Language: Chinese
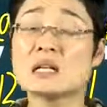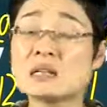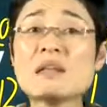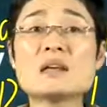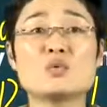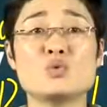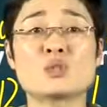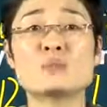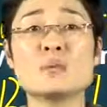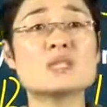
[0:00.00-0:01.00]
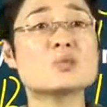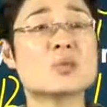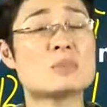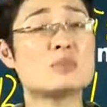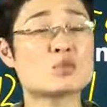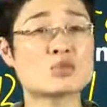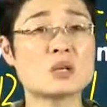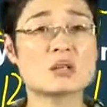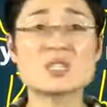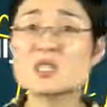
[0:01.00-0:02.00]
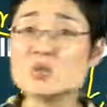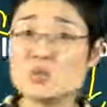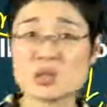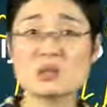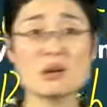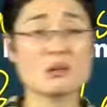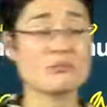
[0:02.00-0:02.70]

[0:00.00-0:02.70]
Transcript: 那个女生名字我先不说，是个女生哦。